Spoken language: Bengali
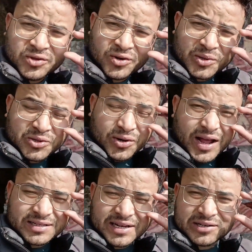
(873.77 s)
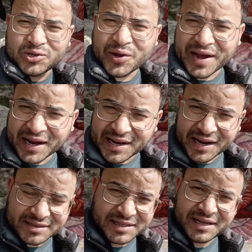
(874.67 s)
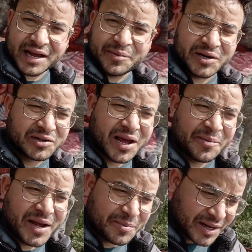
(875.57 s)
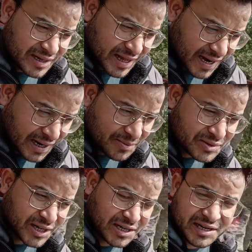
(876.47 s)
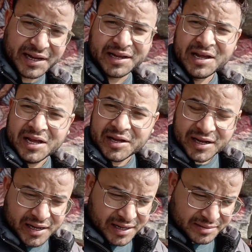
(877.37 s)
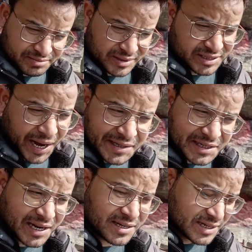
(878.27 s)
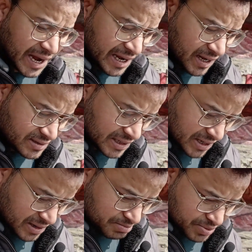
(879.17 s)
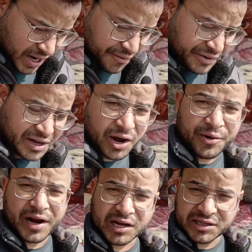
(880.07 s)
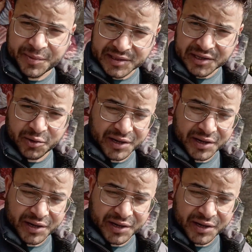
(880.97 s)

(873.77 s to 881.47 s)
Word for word: তো বন্ধুরা আজকের জন্য এখানে রাখছি এই ভিডিওতে আমি আপনাকে দেখালাম চারটে সাইট সিনের জায়গা যেটা কাফেরি গাঁওয়ের আশেপাশে